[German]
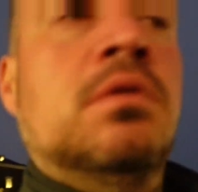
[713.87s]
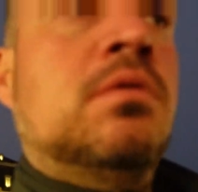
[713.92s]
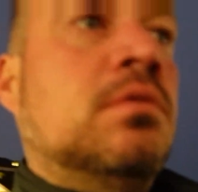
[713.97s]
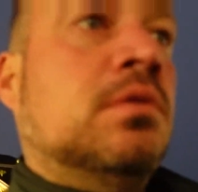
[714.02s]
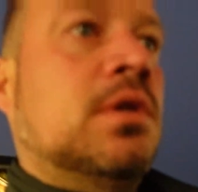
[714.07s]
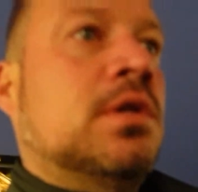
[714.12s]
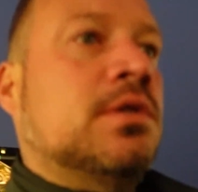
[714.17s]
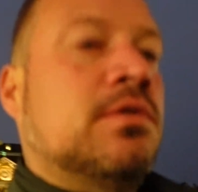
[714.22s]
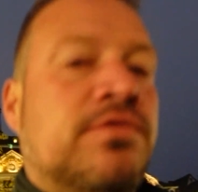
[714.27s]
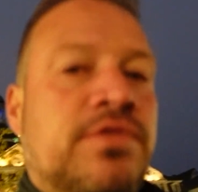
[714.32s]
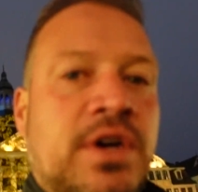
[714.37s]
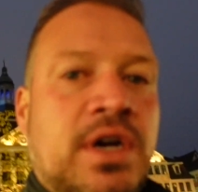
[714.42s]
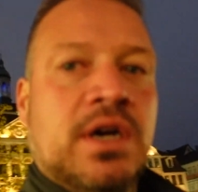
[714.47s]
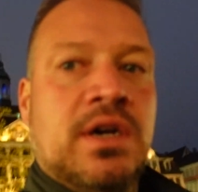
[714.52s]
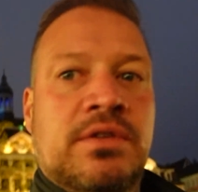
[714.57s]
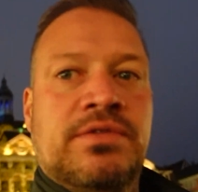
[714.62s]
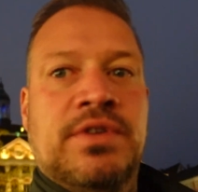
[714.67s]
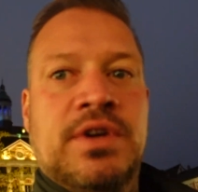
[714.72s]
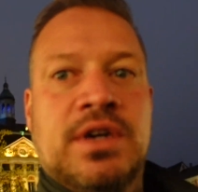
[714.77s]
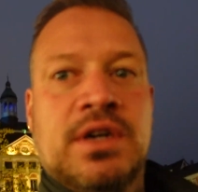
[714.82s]
Da ist ein
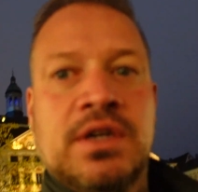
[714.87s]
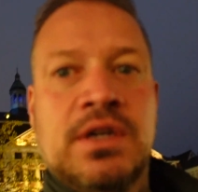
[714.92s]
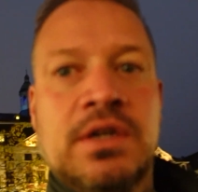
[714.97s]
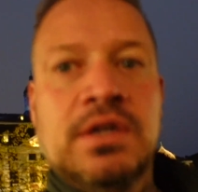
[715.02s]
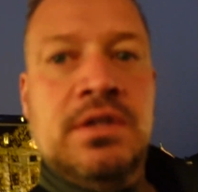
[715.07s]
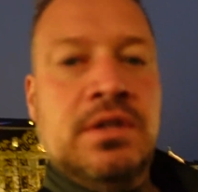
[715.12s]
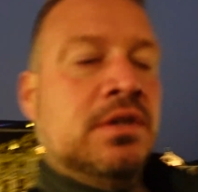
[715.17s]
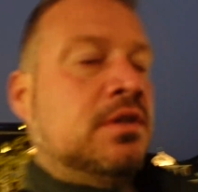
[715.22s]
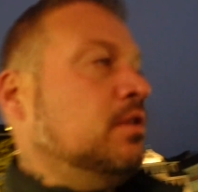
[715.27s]
Fahrradfahrer.